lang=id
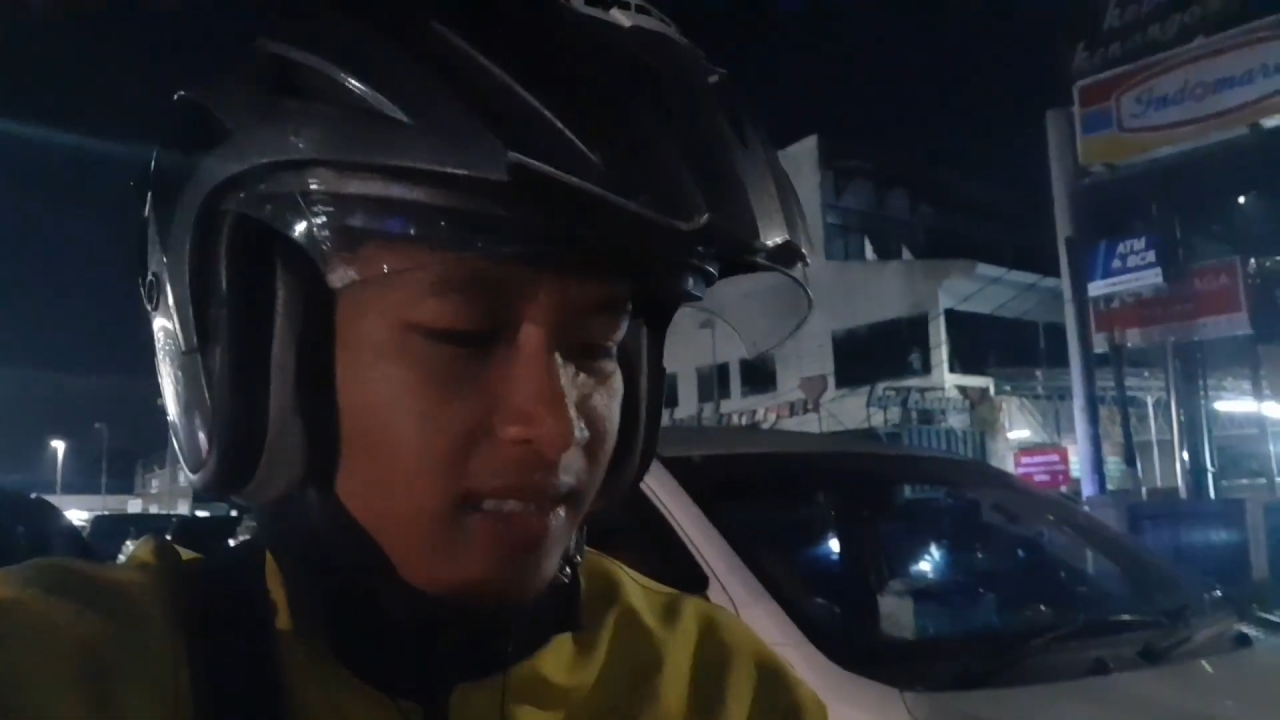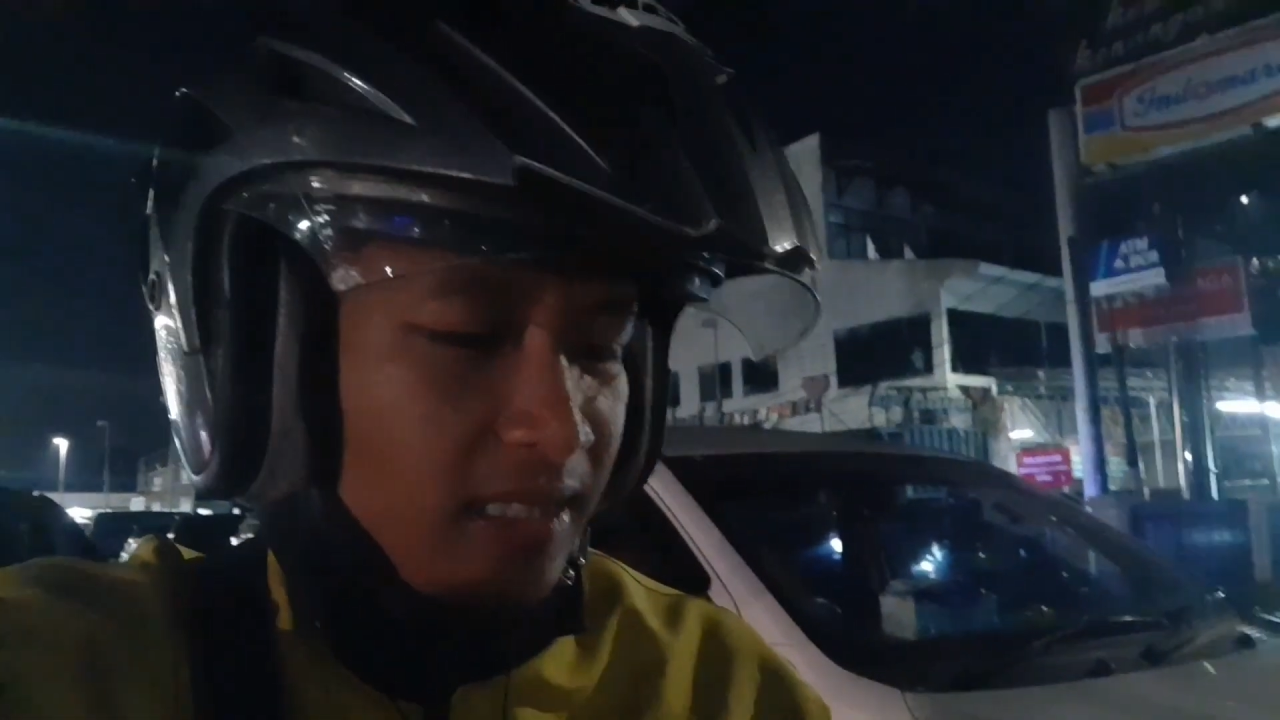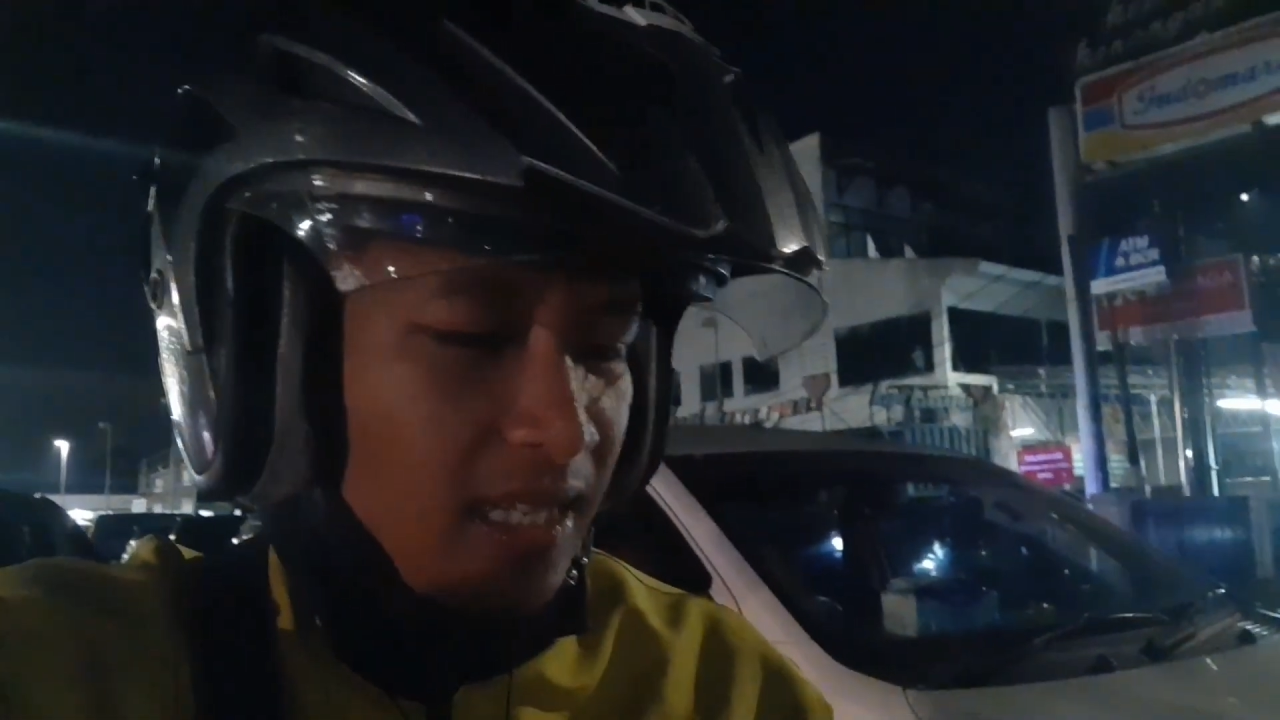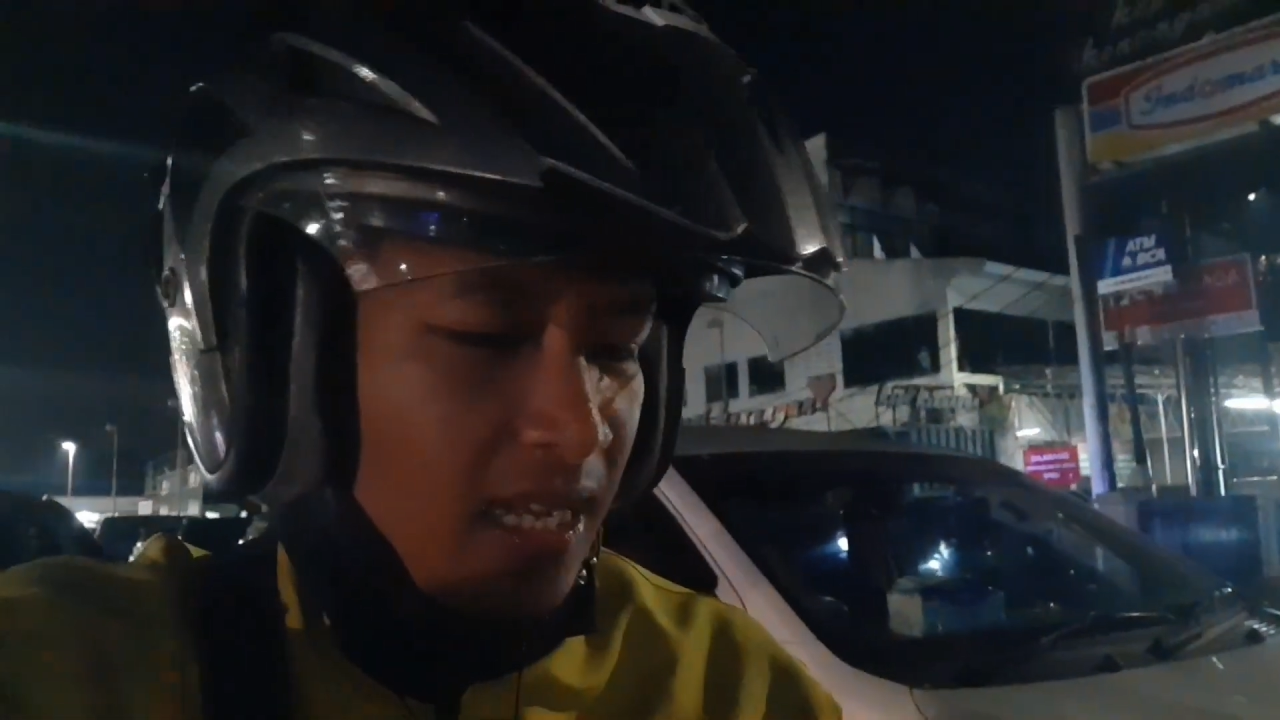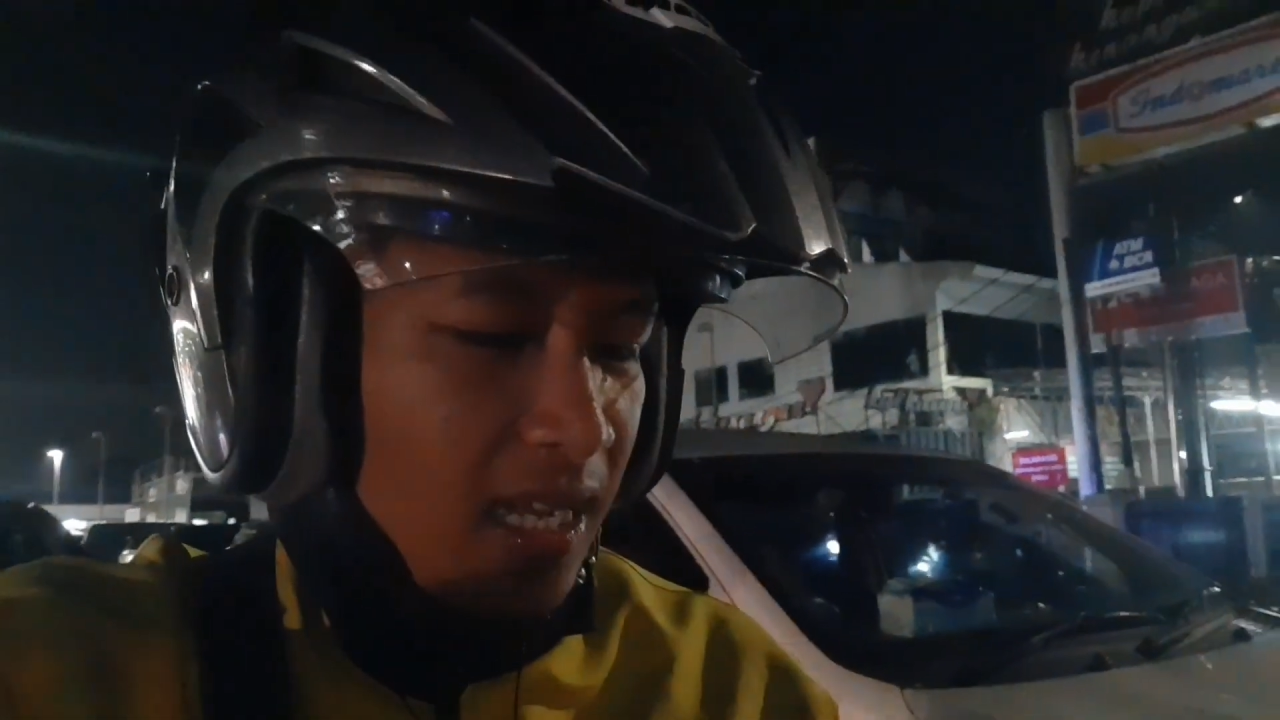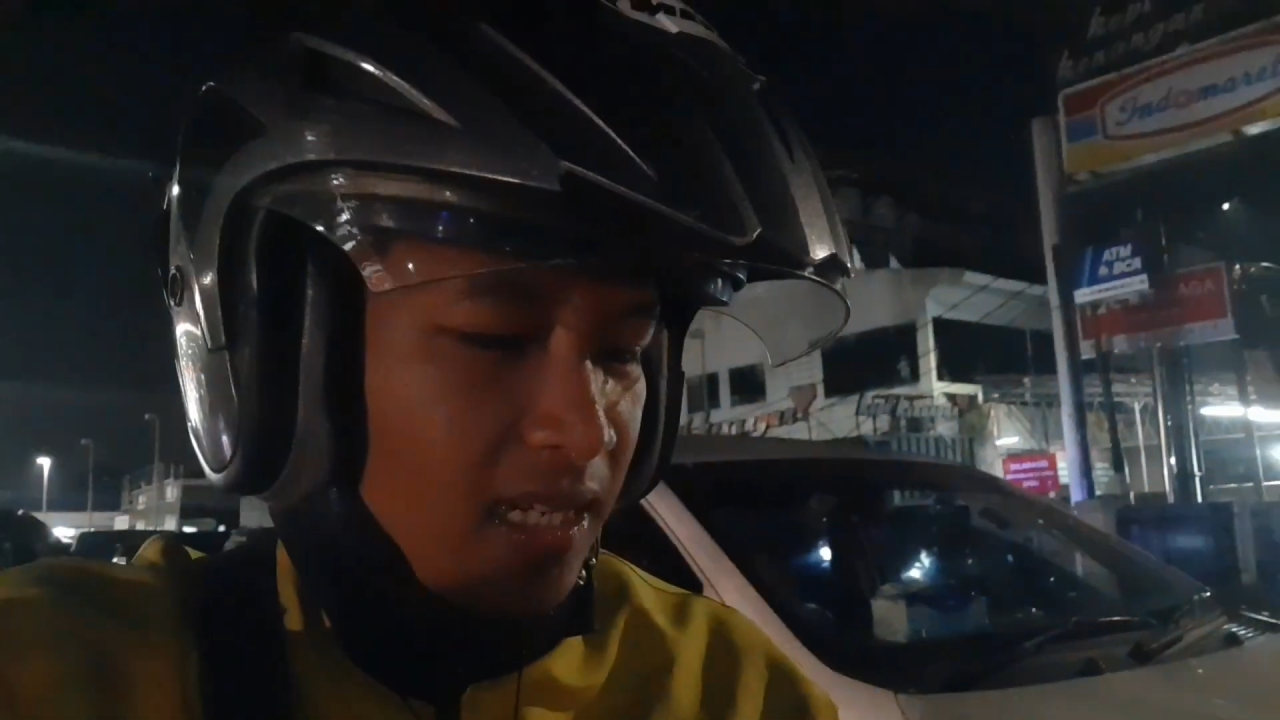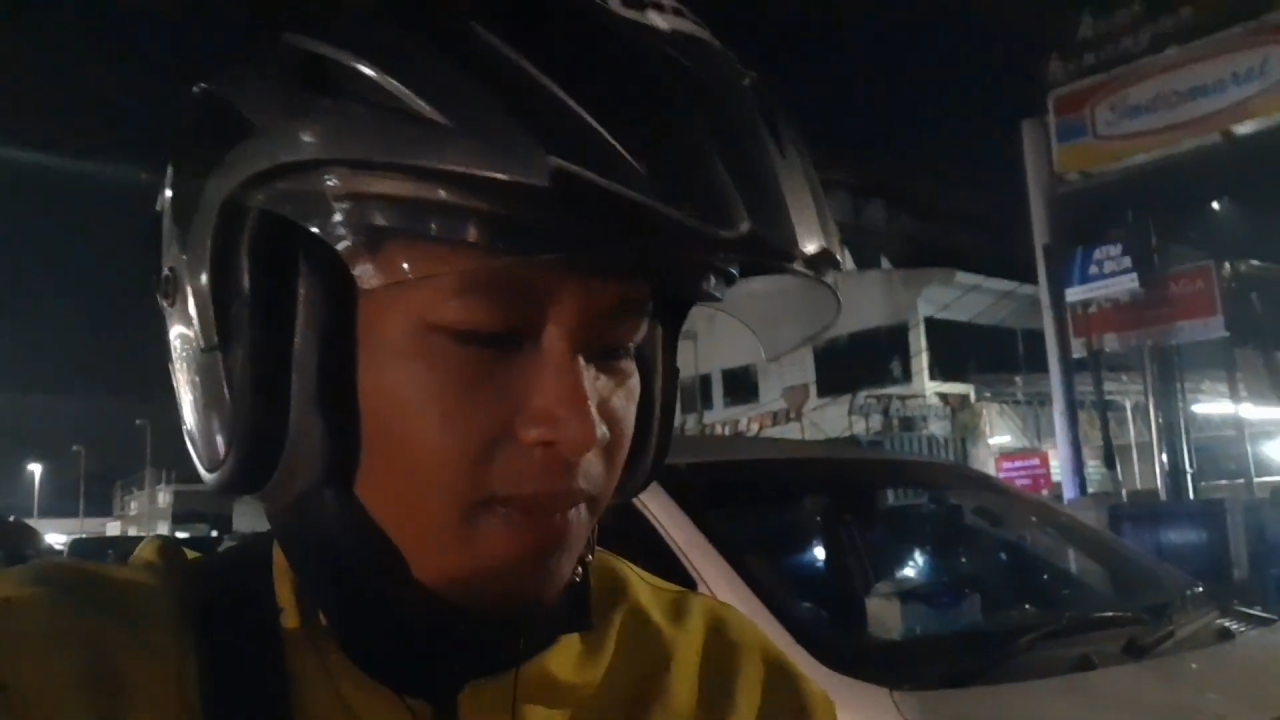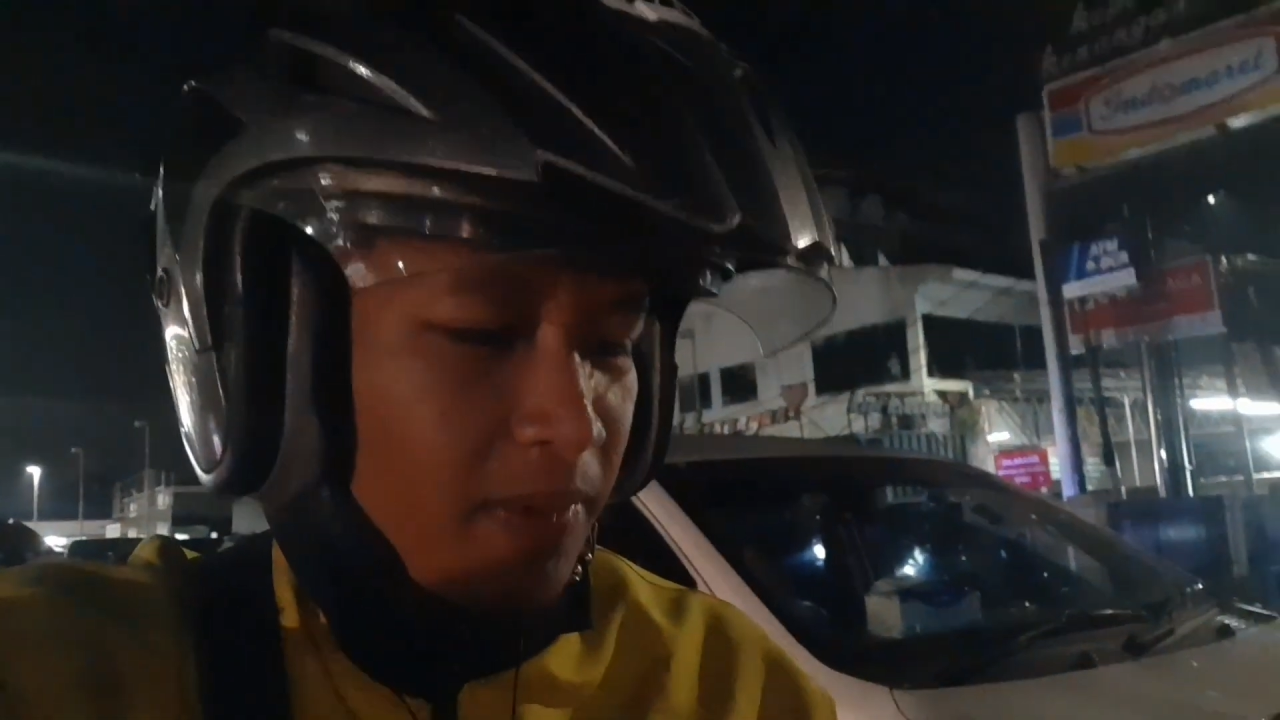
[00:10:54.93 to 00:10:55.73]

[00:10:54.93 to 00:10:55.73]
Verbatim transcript: ya di